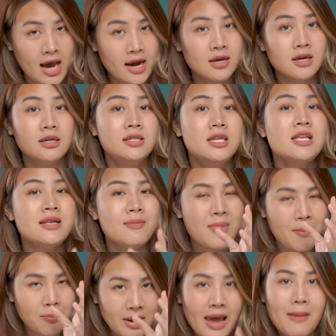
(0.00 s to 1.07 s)
กอันนึงที่สำห
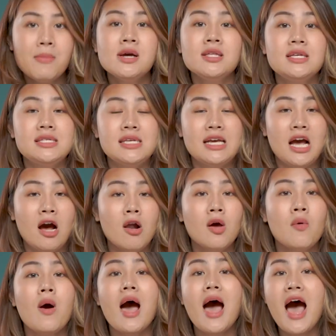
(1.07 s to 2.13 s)
รับเกมเมอร์จริงๆเขาเรียกว่า